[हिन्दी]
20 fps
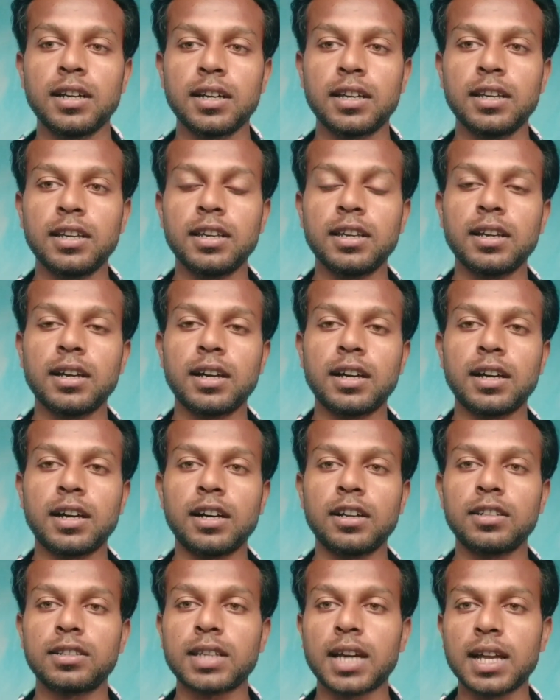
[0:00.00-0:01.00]
कि
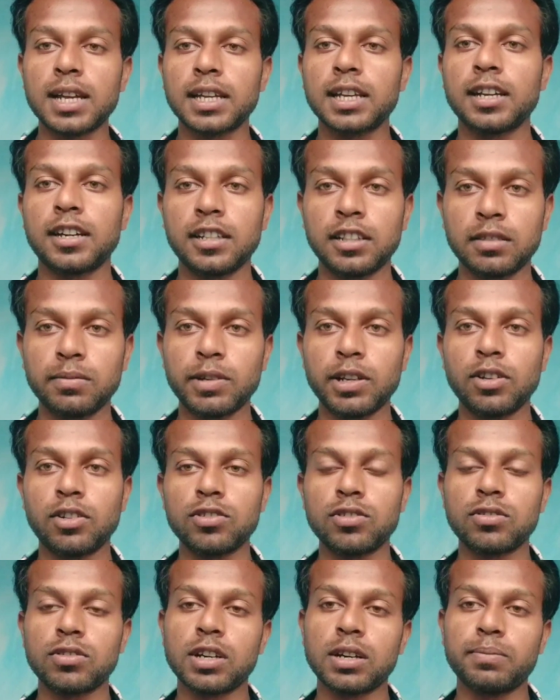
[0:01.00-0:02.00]
साल के अंत में
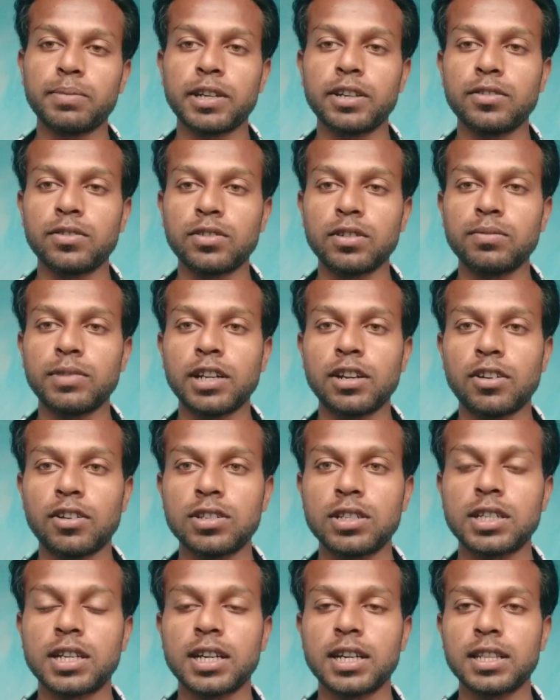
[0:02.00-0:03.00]
लॉन्च होगा पर यूट्यूब ने
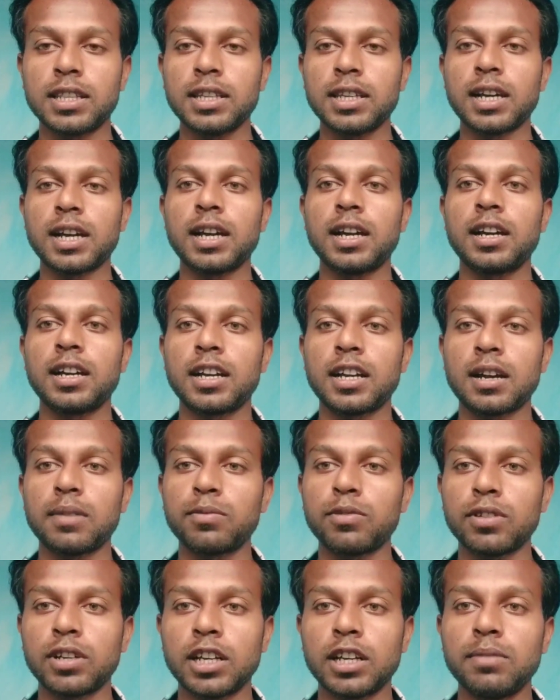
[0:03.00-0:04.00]
लॉन्च कर दिया है अगर
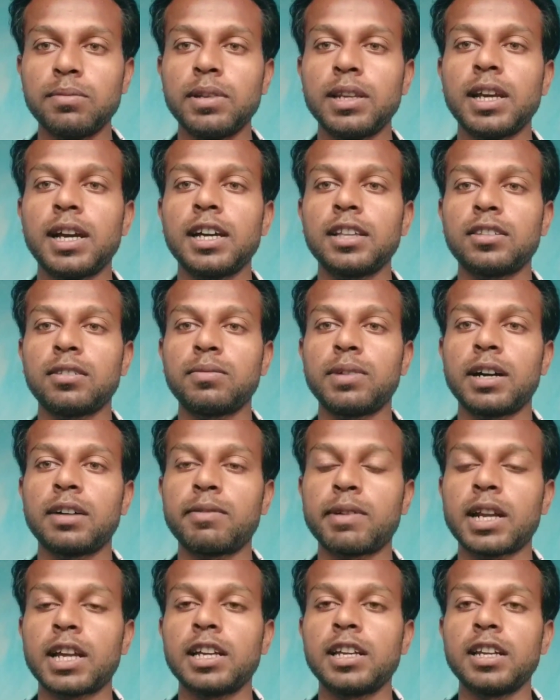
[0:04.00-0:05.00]
आपको नहीं मिला है तब
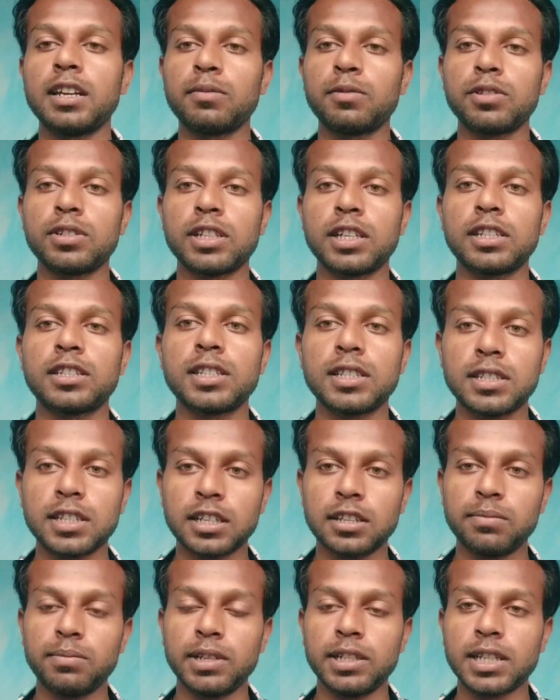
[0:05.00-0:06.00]
घबराइए नहीं आपको जल्द से
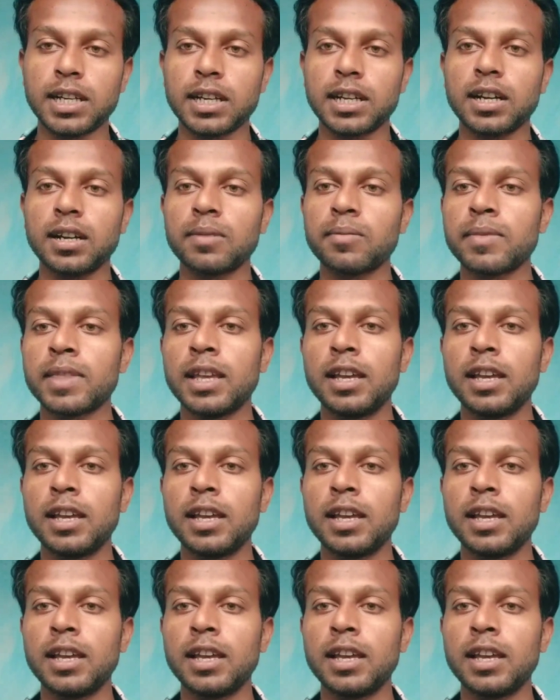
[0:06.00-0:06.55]
जल्द मिल जाएगा